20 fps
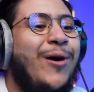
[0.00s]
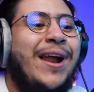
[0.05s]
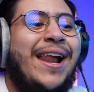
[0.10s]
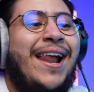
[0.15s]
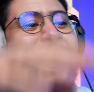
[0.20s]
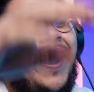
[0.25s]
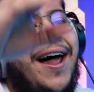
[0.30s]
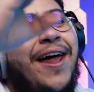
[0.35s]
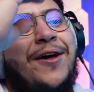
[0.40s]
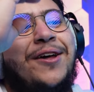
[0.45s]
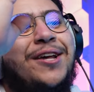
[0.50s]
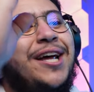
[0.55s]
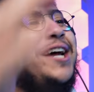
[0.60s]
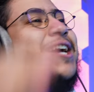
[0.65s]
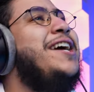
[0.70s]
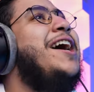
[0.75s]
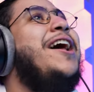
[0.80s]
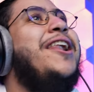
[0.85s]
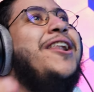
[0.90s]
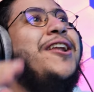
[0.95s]
والله يا
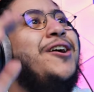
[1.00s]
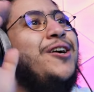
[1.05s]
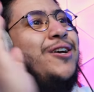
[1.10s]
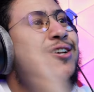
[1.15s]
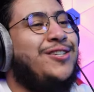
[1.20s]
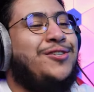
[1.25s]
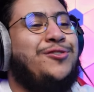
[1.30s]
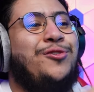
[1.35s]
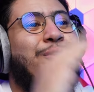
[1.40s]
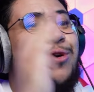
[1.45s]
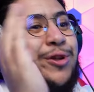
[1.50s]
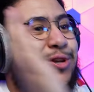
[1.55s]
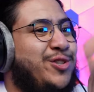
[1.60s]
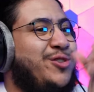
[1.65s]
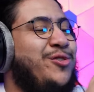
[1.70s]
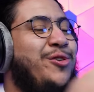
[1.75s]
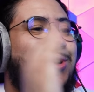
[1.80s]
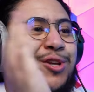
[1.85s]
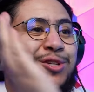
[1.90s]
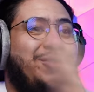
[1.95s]
عيال اسطوري
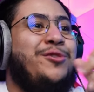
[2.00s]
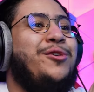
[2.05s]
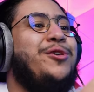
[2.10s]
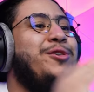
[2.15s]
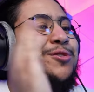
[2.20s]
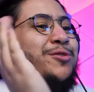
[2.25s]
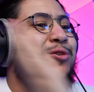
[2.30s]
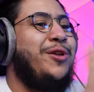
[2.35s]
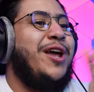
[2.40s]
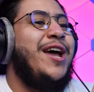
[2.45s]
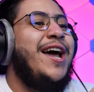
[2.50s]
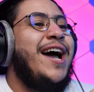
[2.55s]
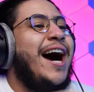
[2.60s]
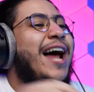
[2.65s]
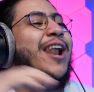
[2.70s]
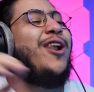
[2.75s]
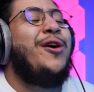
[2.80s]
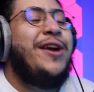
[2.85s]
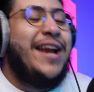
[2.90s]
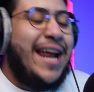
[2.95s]
اسطوري اسطوري اسطوري
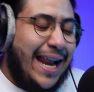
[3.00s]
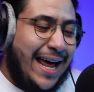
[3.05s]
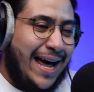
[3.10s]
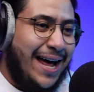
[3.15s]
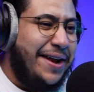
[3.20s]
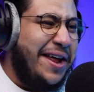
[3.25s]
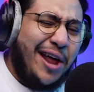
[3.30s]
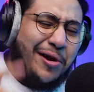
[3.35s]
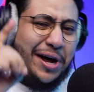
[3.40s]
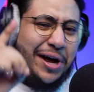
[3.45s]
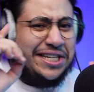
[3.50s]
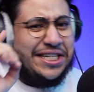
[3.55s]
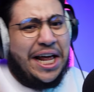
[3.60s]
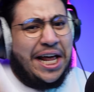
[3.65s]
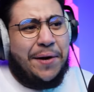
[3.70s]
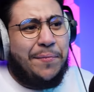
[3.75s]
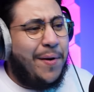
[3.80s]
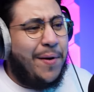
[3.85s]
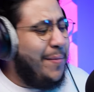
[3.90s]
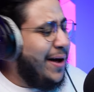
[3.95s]
خلوني الان اروح
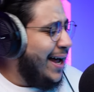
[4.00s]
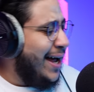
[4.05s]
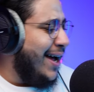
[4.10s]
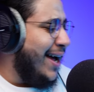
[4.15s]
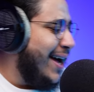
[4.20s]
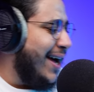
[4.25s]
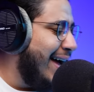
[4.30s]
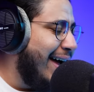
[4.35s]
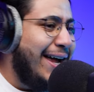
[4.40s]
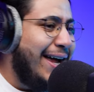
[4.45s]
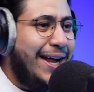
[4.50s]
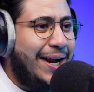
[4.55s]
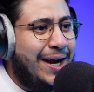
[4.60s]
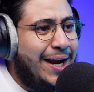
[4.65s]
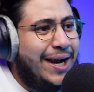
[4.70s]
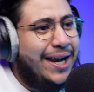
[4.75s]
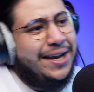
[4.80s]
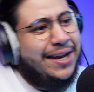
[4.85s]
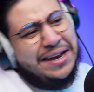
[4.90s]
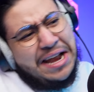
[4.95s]
اجربه مع
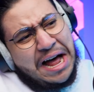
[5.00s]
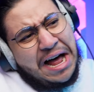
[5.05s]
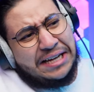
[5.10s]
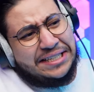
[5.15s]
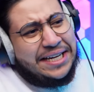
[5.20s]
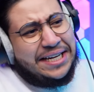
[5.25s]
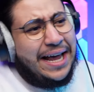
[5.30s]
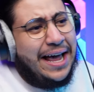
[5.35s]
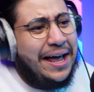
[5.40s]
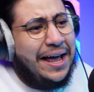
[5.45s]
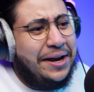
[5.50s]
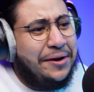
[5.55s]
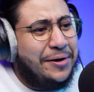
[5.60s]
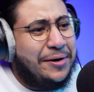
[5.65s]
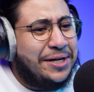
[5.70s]
الناس يعني